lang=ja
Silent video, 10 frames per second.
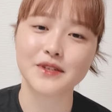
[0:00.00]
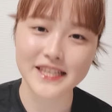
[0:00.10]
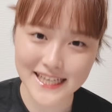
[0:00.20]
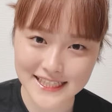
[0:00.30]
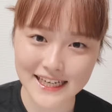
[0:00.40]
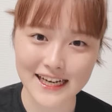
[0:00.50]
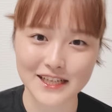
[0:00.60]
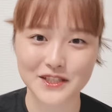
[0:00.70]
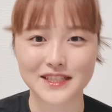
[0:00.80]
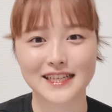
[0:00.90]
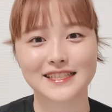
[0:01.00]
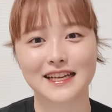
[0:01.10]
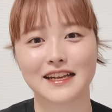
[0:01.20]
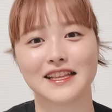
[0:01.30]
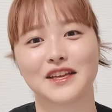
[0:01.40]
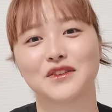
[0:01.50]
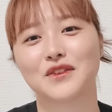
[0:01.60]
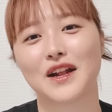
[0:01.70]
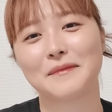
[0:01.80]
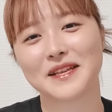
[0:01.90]
ムヒエさんが出演されている
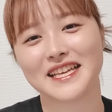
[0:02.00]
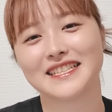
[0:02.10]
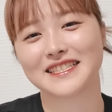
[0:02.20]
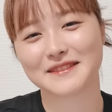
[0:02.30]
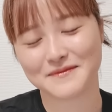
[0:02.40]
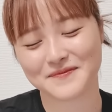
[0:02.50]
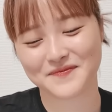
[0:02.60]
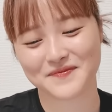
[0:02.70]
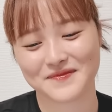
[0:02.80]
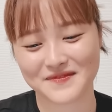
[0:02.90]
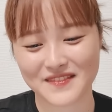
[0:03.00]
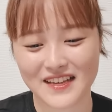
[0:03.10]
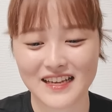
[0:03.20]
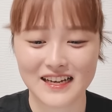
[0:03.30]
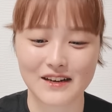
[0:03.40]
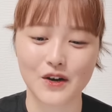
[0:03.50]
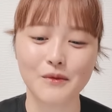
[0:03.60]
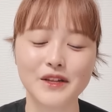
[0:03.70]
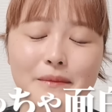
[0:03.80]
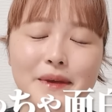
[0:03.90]
ドラマですこ
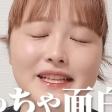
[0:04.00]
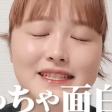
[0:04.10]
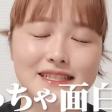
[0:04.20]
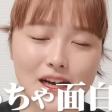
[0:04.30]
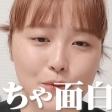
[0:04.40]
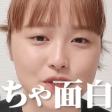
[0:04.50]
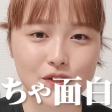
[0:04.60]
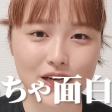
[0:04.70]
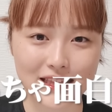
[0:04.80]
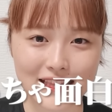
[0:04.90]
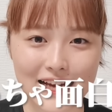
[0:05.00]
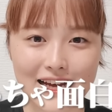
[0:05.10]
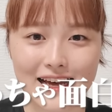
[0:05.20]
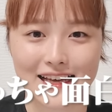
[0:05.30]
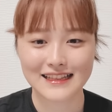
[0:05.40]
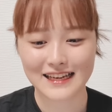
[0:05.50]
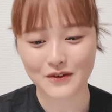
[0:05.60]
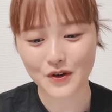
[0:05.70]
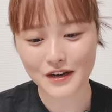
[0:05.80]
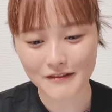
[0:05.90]
れもねめっちゃ面白かった。で
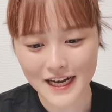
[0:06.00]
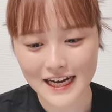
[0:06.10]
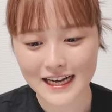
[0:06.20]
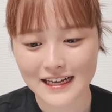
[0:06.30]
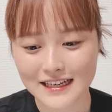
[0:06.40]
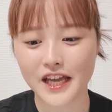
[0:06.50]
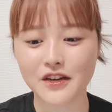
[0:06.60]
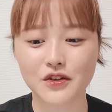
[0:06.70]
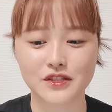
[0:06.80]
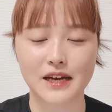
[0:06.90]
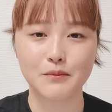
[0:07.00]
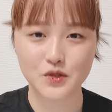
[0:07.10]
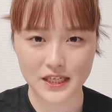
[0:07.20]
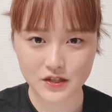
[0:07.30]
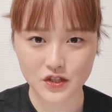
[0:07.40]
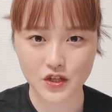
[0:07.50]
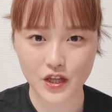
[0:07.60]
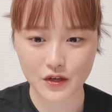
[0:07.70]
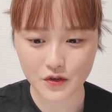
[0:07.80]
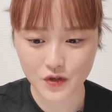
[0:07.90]
これは「権力三部作」っ
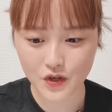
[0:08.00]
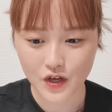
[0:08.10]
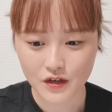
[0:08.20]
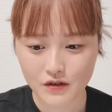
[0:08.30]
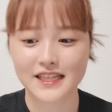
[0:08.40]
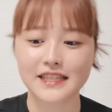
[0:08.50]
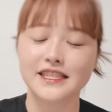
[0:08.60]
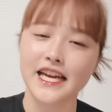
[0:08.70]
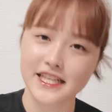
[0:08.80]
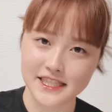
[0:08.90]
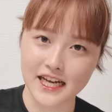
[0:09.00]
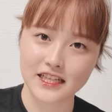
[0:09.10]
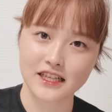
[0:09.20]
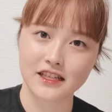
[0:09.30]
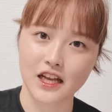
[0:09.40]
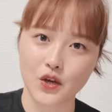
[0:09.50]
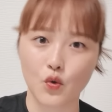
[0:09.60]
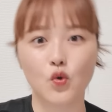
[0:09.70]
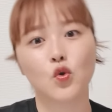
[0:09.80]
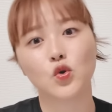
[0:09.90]
ていう「ザ・チェイサー」だったり「黄
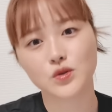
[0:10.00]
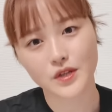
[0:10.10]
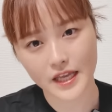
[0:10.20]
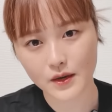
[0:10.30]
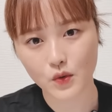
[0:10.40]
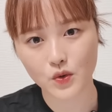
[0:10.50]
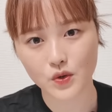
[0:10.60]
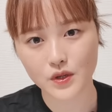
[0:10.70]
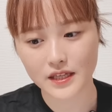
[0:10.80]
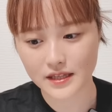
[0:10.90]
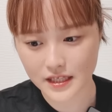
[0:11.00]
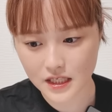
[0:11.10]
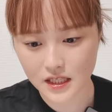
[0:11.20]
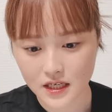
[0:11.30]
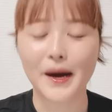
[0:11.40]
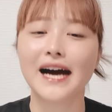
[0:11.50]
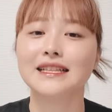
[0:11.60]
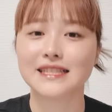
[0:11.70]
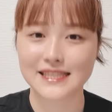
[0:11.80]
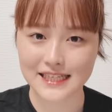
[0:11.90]
金の帝国」だったり「
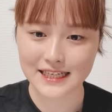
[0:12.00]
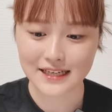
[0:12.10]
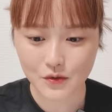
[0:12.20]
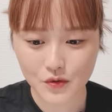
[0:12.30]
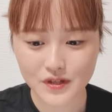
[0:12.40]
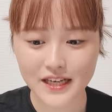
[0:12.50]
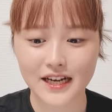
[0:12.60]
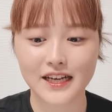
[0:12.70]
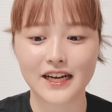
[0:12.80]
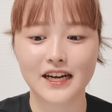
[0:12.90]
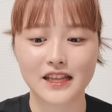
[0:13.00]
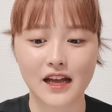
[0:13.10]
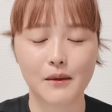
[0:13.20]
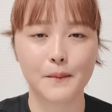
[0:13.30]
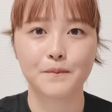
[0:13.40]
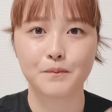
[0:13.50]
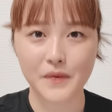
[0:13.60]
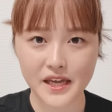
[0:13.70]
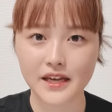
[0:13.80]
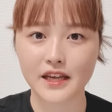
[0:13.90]
パンチ」を手掛けられた
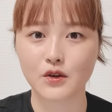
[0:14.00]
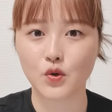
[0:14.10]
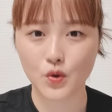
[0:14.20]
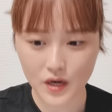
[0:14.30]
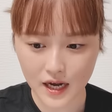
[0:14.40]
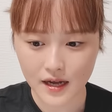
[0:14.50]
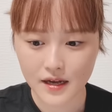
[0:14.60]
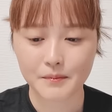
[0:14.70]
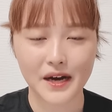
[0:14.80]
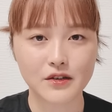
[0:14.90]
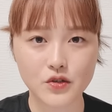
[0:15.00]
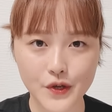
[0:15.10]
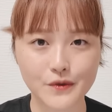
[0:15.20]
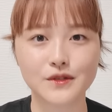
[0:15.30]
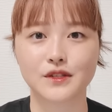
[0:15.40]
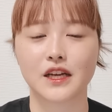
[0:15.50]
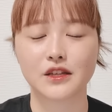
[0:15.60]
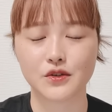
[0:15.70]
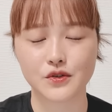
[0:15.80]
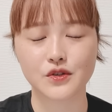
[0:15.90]
名脚本家パク・ギョンスさ
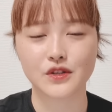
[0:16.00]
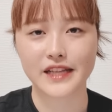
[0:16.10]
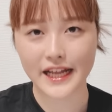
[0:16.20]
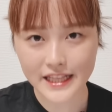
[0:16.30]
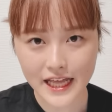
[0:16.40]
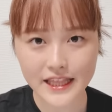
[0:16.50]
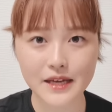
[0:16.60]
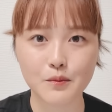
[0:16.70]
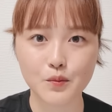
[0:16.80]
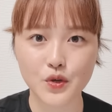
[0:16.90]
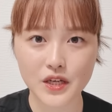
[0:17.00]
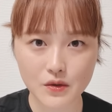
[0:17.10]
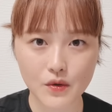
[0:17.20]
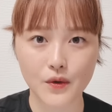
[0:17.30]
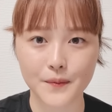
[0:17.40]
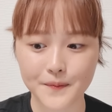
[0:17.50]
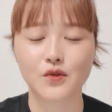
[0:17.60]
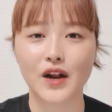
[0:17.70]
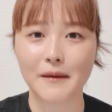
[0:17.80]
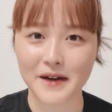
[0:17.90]
んによる7年ぶりの
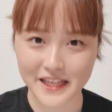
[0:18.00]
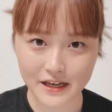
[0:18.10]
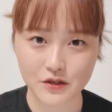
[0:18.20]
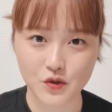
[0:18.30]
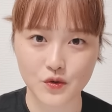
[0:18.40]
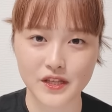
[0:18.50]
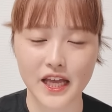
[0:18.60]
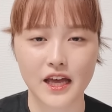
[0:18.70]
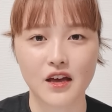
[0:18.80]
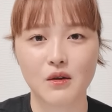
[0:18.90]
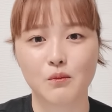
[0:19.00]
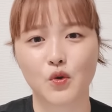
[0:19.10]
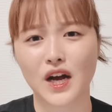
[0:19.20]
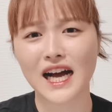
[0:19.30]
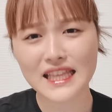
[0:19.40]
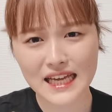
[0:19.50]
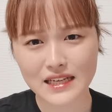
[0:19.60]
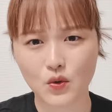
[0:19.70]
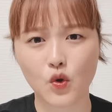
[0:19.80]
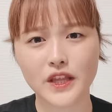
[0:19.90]
ドラマ脚本でもうかな
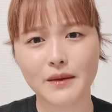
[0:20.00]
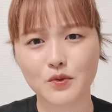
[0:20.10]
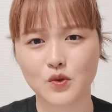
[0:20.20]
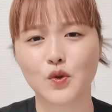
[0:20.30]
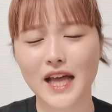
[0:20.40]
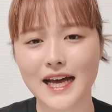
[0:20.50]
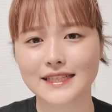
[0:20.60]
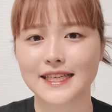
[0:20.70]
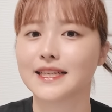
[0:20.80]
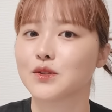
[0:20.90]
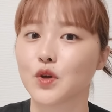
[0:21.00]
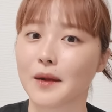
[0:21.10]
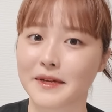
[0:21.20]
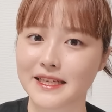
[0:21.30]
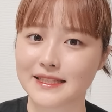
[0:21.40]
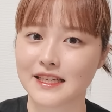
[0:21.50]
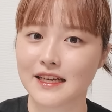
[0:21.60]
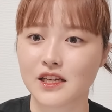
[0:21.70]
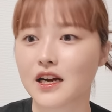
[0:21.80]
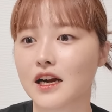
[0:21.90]
り骨太な政治ドラマです
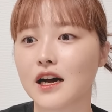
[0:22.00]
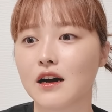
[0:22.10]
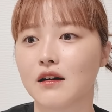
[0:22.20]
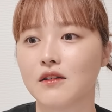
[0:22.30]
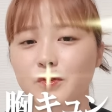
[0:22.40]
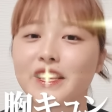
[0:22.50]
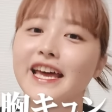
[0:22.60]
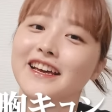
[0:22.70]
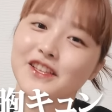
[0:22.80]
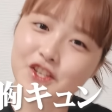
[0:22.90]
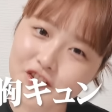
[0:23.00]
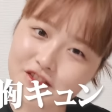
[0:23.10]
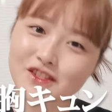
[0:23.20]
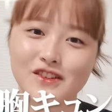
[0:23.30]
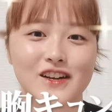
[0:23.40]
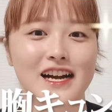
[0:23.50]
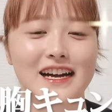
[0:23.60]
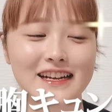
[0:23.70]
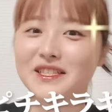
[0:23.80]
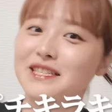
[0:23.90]
だから胸キュンと
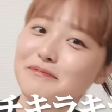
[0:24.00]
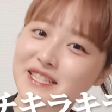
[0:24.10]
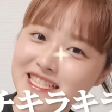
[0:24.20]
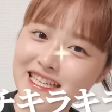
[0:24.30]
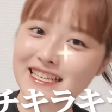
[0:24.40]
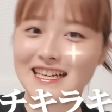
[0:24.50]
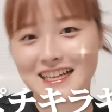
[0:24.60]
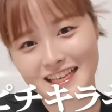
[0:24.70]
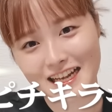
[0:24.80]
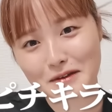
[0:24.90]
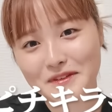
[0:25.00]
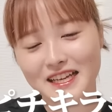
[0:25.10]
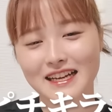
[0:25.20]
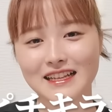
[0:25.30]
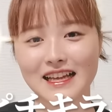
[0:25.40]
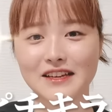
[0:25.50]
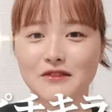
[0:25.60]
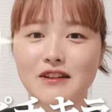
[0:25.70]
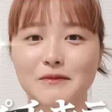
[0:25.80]
かピチピチキラキラみたいな内容